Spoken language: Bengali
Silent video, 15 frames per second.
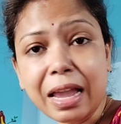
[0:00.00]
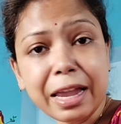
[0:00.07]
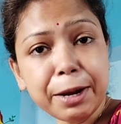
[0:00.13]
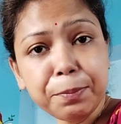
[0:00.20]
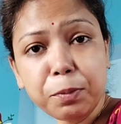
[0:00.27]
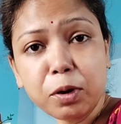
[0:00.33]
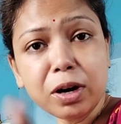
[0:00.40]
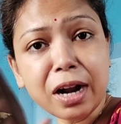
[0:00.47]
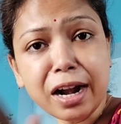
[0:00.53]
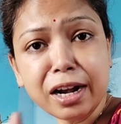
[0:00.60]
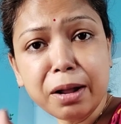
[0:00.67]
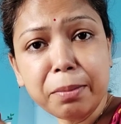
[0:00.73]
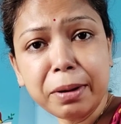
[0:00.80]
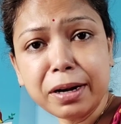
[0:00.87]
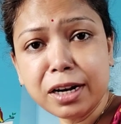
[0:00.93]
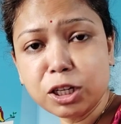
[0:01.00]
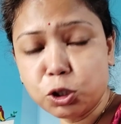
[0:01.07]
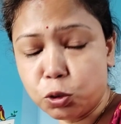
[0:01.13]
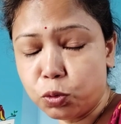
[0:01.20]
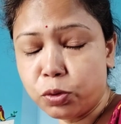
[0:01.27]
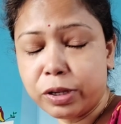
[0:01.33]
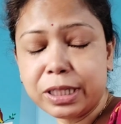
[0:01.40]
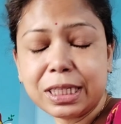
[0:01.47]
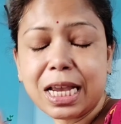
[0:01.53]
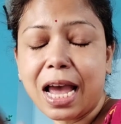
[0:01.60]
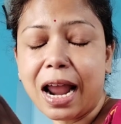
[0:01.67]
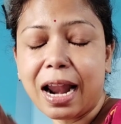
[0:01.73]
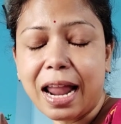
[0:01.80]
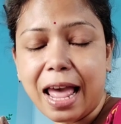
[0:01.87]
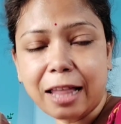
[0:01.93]
এরপর রান্না বান্না শুরু হয়ে যায়
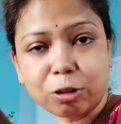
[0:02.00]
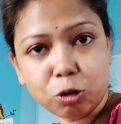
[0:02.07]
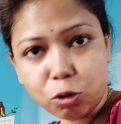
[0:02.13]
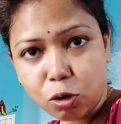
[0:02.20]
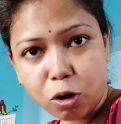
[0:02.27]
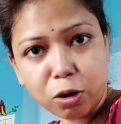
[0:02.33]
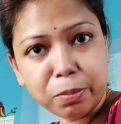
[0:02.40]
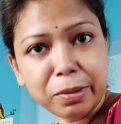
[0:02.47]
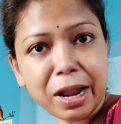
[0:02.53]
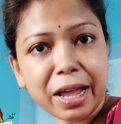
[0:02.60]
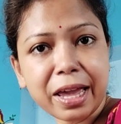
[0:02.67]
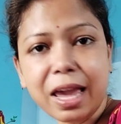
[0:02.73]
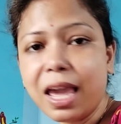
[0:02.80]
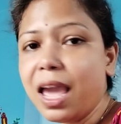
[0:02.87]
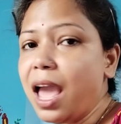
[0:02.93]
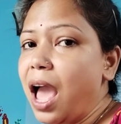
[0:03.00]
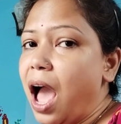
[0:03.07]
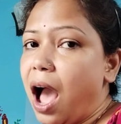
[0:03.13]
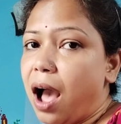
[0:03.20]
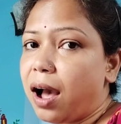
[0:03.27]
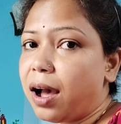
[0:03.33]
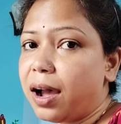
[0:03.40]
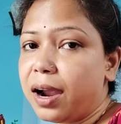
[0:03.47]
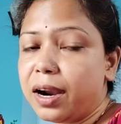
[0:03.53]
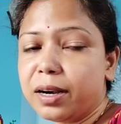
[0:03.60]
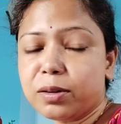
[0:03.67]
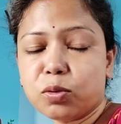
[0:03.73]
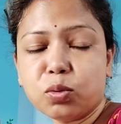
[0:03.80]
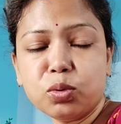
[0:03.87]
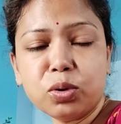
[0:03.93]
আর এত গরম লাগে আর
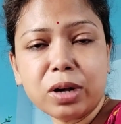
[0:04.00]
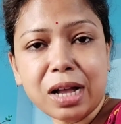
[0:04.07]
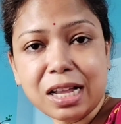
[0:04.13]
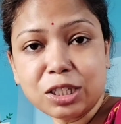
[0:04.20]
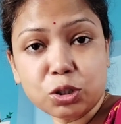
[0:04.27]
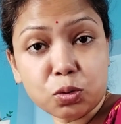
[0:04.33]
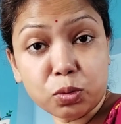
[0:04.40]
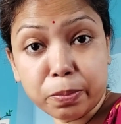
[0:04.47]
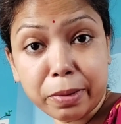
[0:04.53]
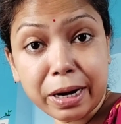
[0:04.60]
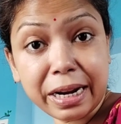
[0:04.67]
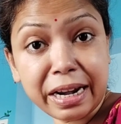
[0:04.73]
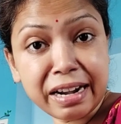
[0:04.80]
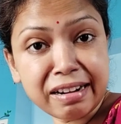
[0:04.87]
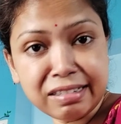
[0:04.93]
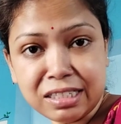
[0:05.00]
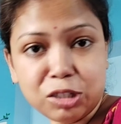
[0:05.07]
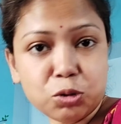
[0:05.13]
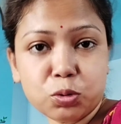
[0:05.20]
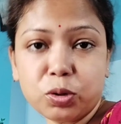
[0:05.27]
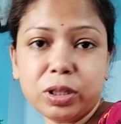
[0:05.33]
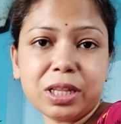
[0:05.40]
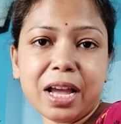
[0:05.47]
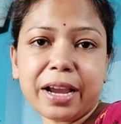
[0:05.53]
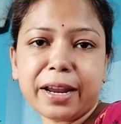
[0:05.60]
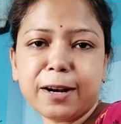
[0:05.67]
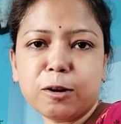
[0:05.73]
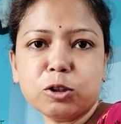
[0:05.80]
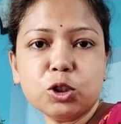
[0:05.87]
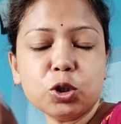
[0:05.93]
কোনো কাজ করবার এনার্জিটুকুই থাকে
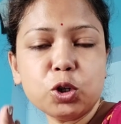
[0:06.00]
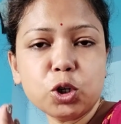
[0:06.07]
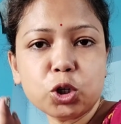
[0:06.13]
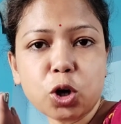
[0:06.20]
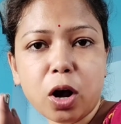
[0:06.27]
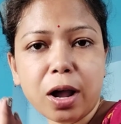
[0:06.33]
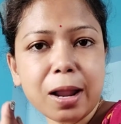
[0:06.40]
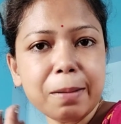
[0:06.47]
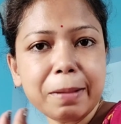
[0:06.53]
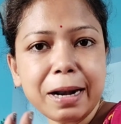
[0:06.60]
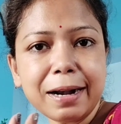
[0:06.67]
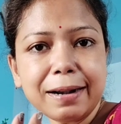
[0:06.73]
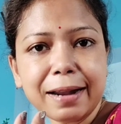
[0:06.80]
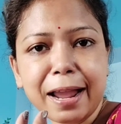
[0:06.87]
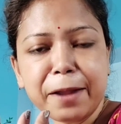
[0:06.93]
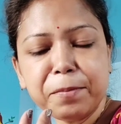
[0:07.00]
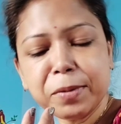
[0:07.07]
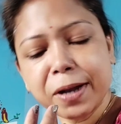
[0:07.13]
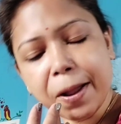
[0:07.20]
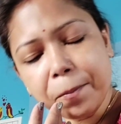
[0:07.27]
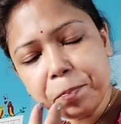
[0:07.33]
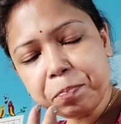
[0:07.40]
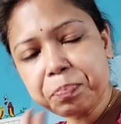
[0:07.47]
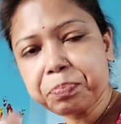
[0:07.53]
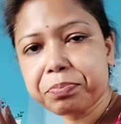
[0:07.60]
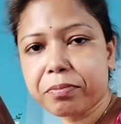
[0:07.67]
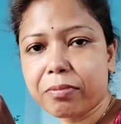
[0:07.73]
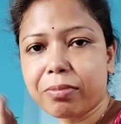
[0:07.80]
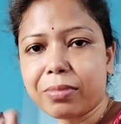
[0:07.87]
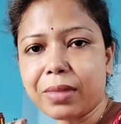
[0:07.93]
না ওই জন্য সকালবেলার টাইমটা
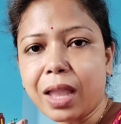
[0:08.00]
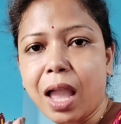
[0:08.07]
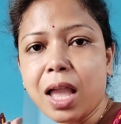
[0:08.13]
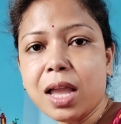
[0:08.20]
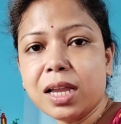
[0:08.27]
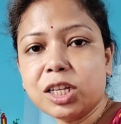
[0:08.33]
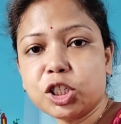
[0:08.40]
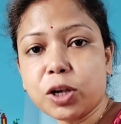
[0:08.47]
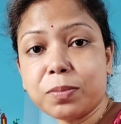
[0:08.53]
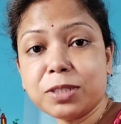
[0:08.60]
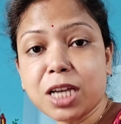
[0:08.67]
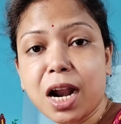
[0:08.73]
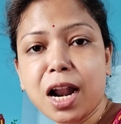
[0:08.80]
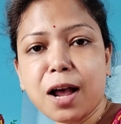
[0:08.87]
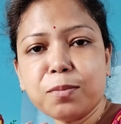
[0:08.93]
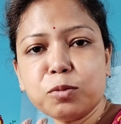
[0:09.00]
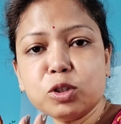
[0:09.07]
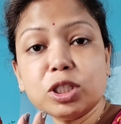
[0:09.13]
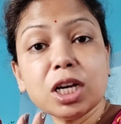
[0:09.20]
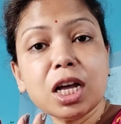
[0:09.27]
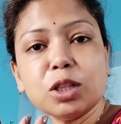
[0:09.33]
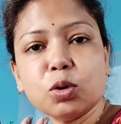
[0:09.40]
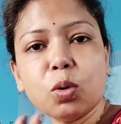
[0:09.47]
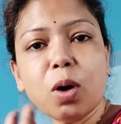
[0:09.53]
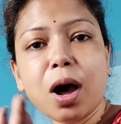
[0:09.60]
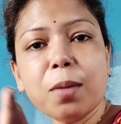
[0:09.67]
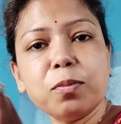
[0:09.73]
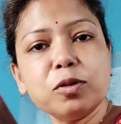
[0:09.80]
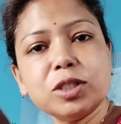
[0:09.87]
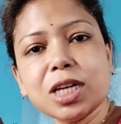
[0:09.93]
সব ছাড়া মোছা ধোয়া
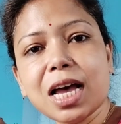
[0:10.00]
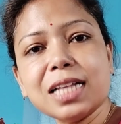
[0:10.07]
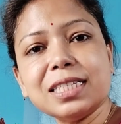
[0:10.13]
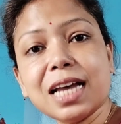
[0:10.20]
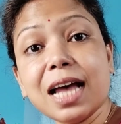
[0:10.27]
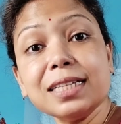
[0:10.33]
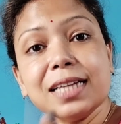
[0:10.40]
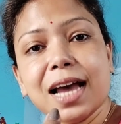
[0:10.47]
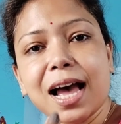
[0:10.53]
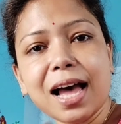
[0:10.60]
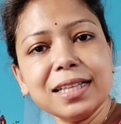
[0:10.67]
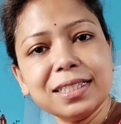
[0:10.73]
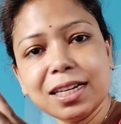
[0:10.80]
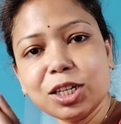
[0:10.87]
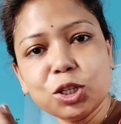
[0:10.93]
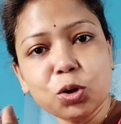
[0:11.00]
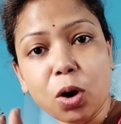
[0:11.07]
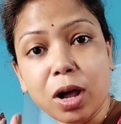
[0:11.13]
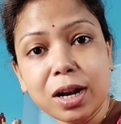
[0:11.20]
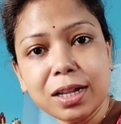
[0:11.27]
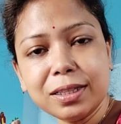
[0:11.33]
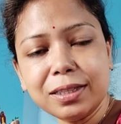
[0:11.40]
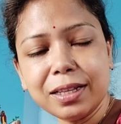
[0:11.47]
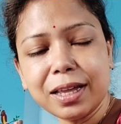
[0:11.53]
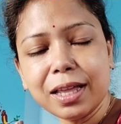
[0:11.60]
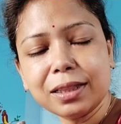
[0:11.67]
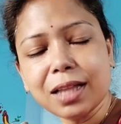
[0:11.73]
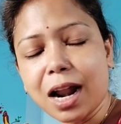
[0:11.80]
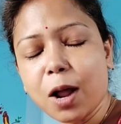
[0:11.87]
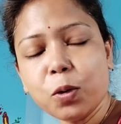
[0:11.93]
পোছা যা যা আছে সকালের দিকে
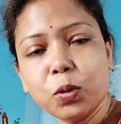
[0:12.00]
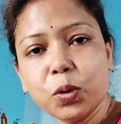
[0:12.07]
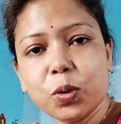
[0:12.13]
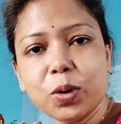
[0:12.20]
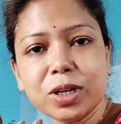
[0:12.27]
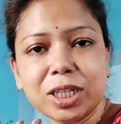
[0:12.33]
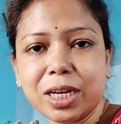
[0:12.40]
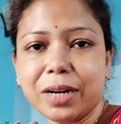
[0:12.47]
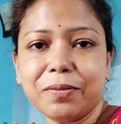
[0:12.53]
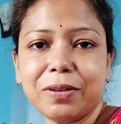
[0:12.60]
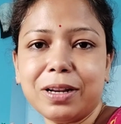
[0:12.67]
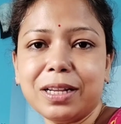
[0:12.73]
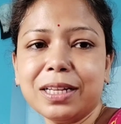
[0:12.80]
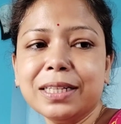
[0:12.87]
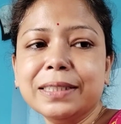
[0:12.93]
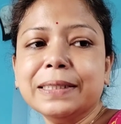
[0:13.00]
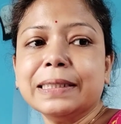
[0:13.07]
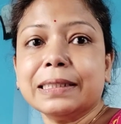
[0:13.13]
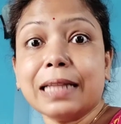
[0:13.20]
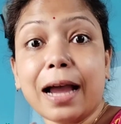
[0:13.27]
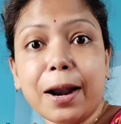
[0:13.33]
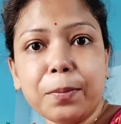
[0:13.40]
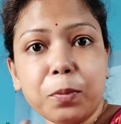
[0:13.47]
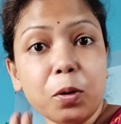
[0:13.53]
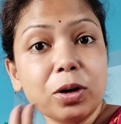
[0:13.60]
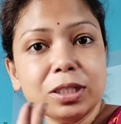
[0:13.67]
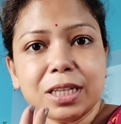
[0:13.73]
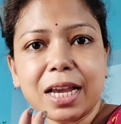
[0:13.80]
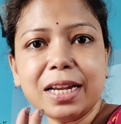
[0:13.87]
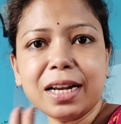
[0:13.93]
তাড়াহুড়ো করে সেরে ফেলি তারপর
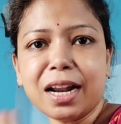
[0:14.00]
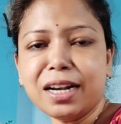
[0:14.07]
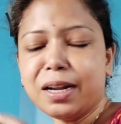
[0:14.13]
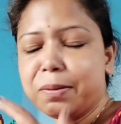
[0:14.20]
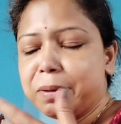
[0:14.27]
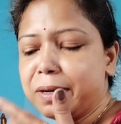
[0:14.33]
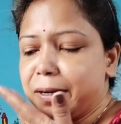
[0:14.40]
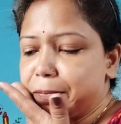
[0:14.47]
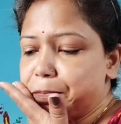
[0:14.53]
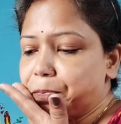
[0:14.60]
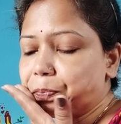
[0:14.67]
যাই রান্নাবান্না